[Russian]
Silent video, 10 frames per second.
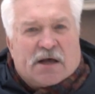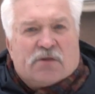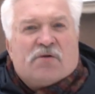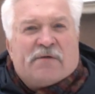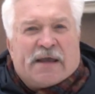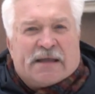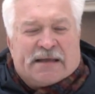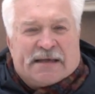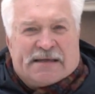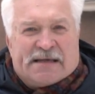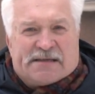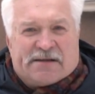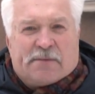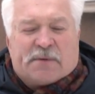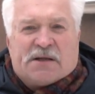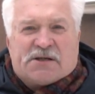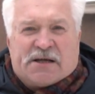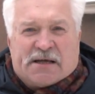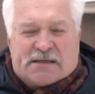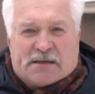Но военные действия
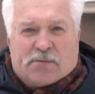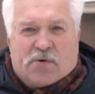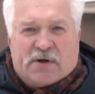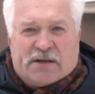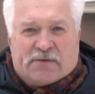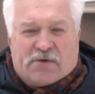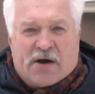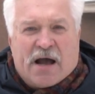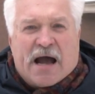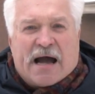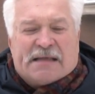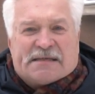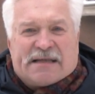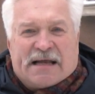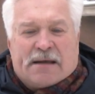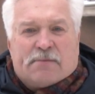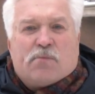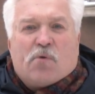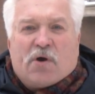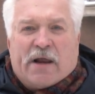продолжаются. Более того, они стали
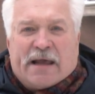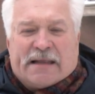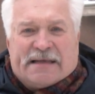более